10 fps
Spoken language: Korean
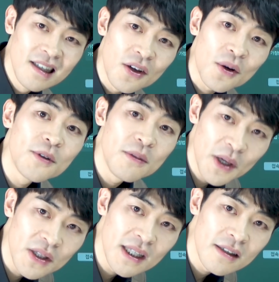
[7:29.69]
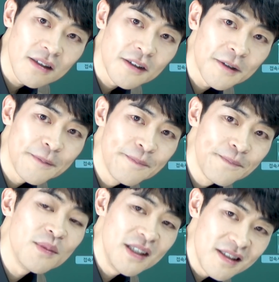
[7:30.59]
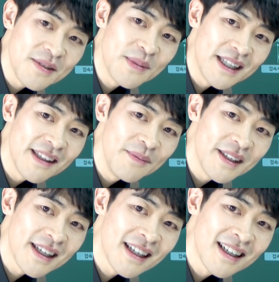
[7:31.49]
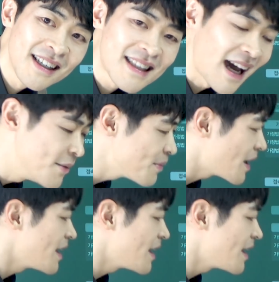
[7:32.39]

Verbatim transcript: 여러분들 편이라는 거 여러분 잊으시면 안 됩니다. 자, 다음